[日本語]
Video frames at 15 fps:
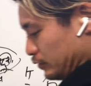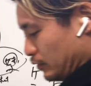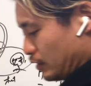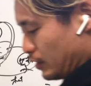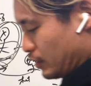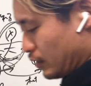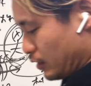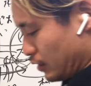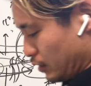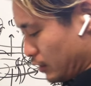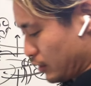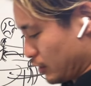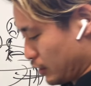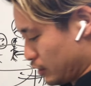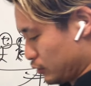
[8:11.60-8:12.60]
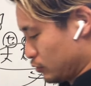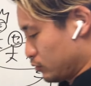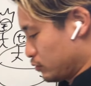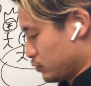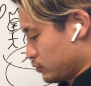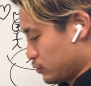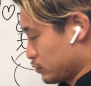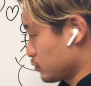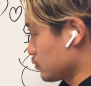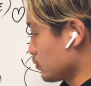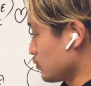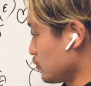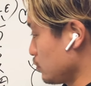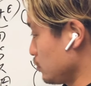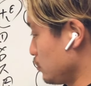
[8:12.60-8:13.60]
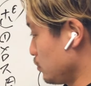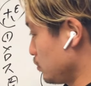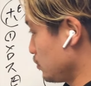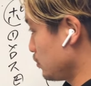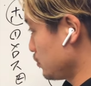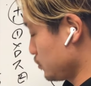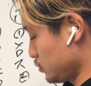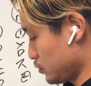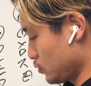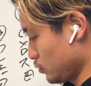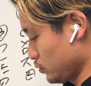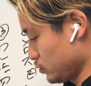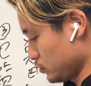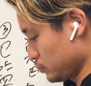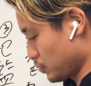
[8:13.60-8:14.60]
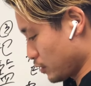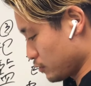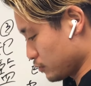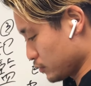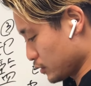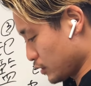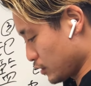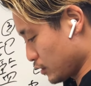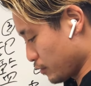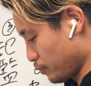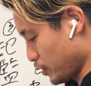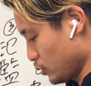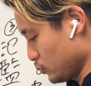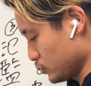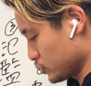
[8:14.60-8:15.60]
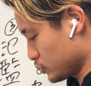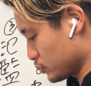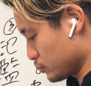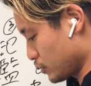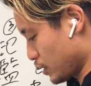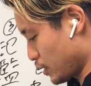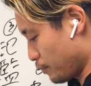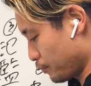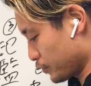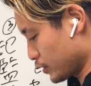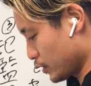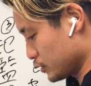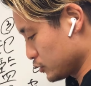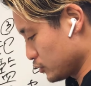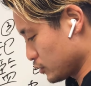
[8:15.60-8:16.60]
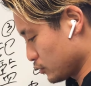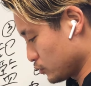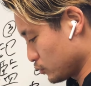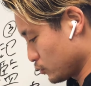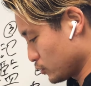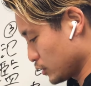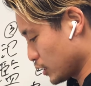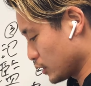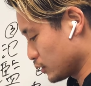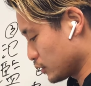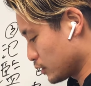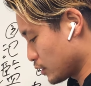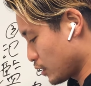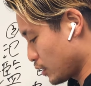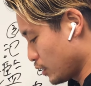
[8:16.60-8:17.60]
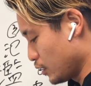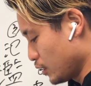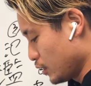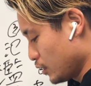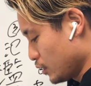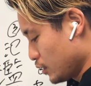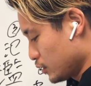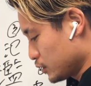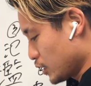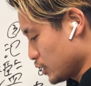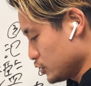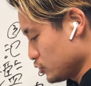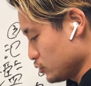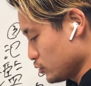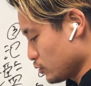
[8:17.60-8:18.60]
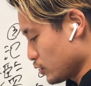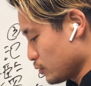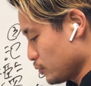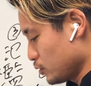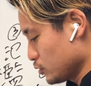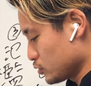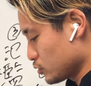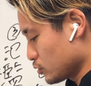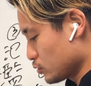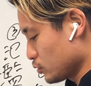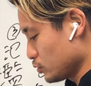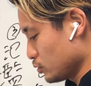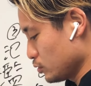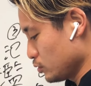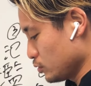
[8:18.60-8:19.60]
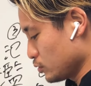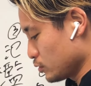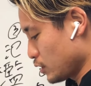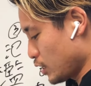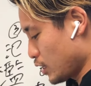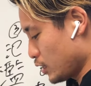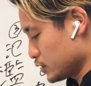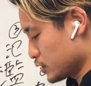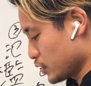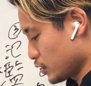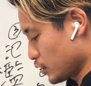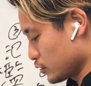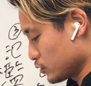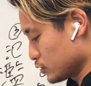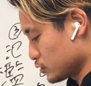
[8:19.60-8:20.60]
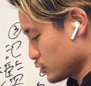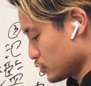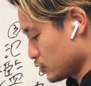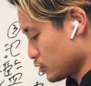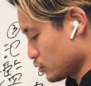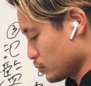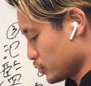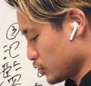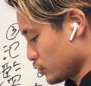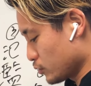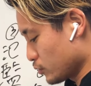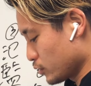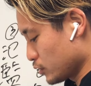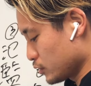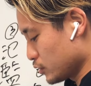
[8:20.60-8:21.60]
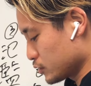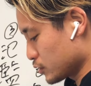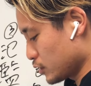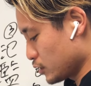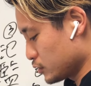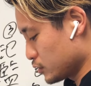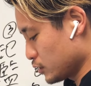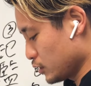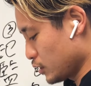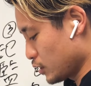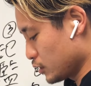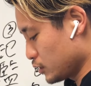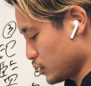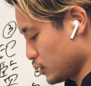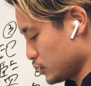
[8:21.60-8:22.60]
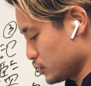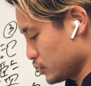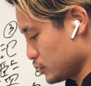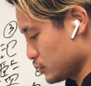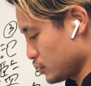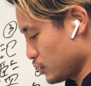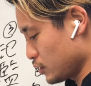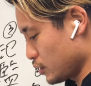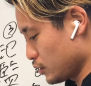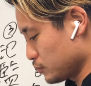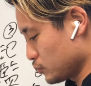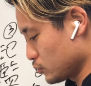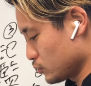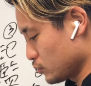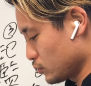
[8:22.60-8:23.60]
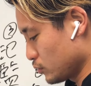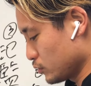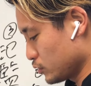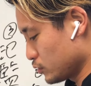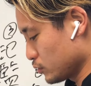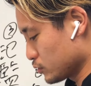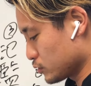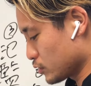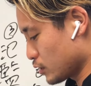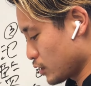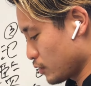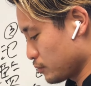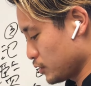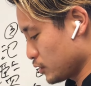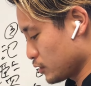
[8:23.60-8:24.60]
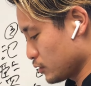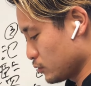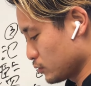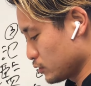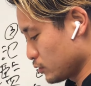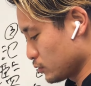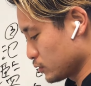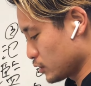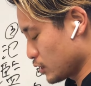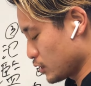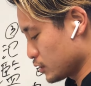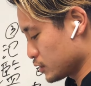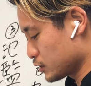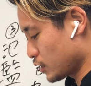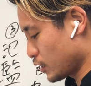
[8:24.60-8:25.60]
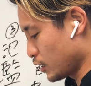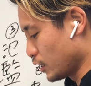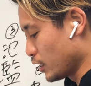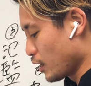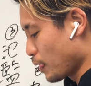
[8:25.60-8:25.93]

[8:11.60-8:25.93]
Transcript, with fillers: で、えー、っと、6番は何やメロスは単純な男であった。単純とはエメロスのどのような性格について述べた表現ですか次から適切でないものを一つ選び、記号で答えなさい。